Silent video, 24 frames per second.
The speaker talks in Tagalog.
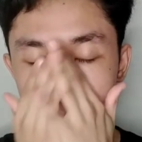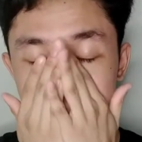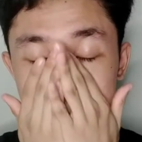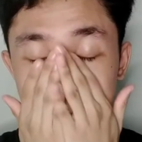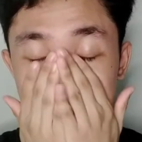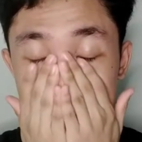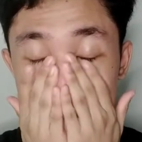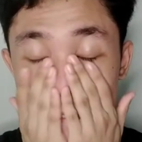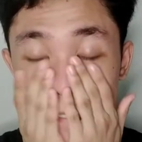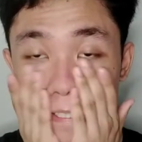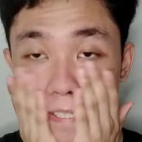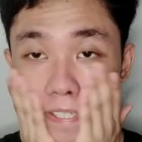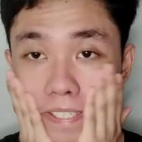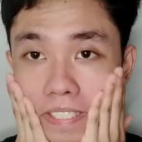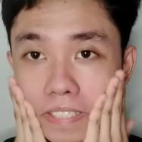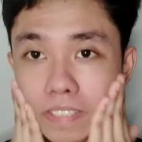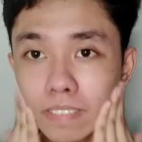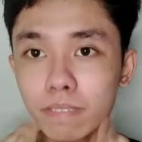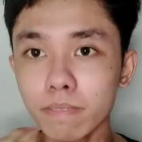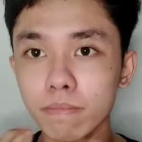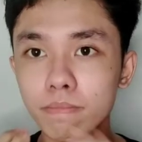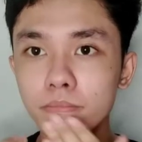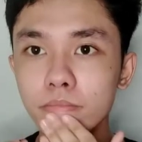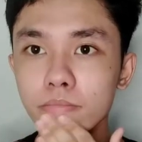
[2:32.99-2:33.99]
So, ayan.
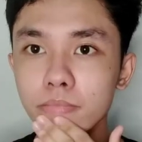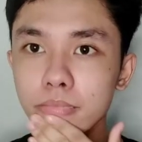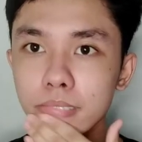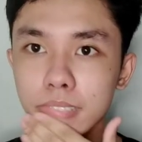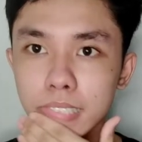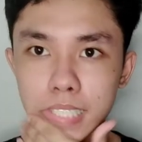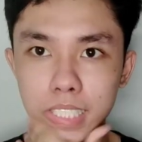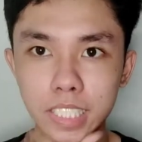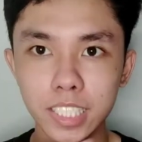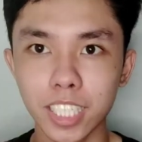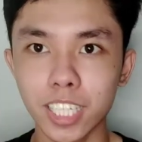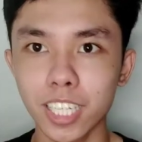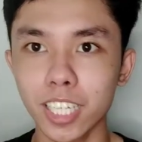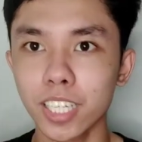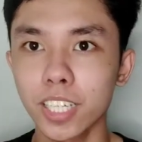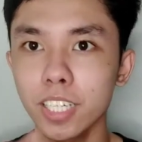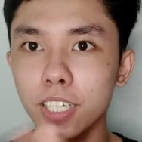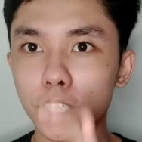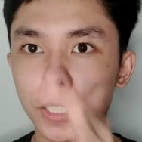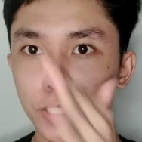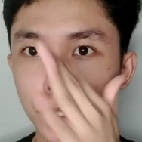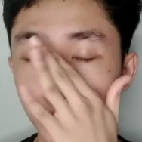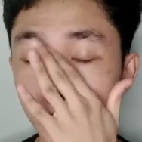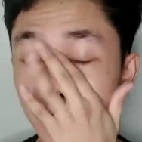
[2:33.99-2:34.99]

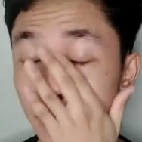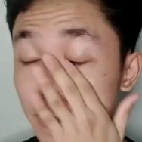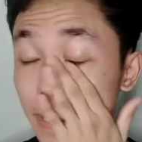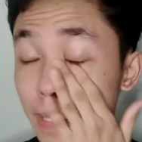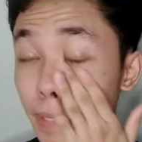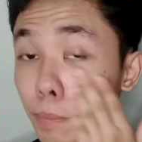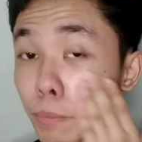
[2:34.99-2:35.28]
So, yan.